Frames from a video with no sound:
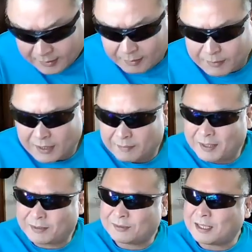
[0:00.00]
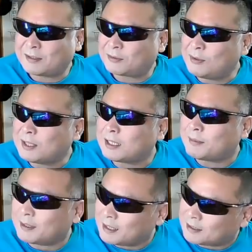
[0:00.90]
なので、ね、まあ、あの今回の場
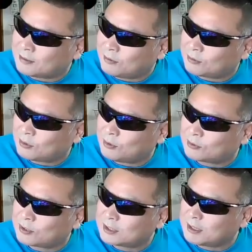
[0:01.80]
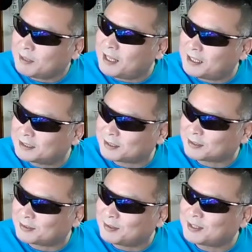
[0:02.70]
合は、ね、昨日本当お数時か前にちょっ
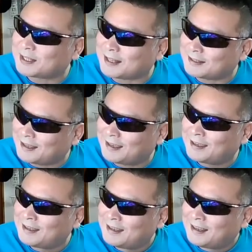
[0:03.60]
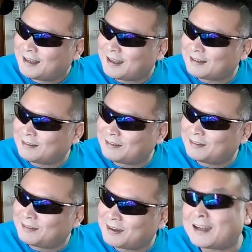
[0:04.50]
と飲んでたんであ
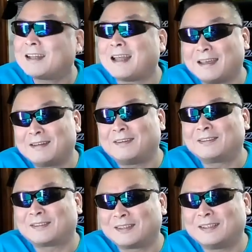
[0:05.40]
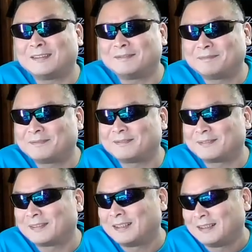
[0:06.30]
の分からない本当に。うん、
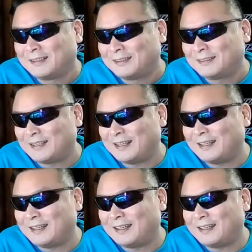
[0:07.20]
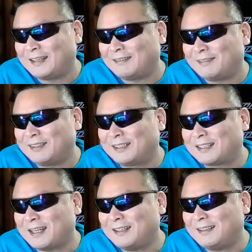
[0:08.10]
でもう一
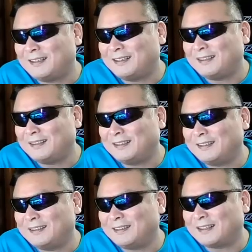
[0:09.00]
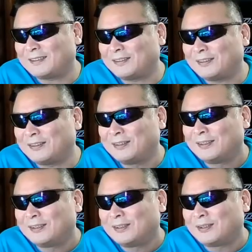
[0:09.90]
回あの
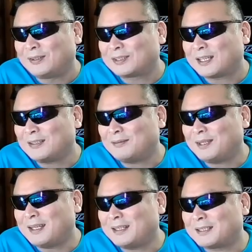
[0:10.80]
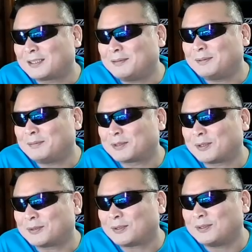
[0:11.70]
お酒飲まないで水分もしょ
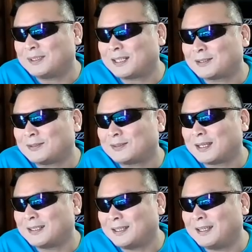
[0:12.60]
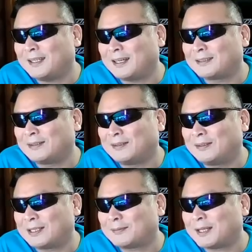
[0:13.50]
こしょこにした状態であの
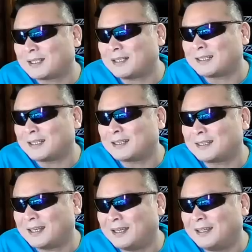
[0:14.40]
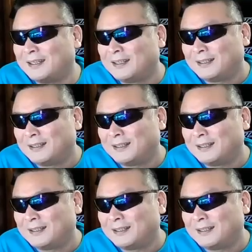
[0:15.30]
愛しめなさいって寝て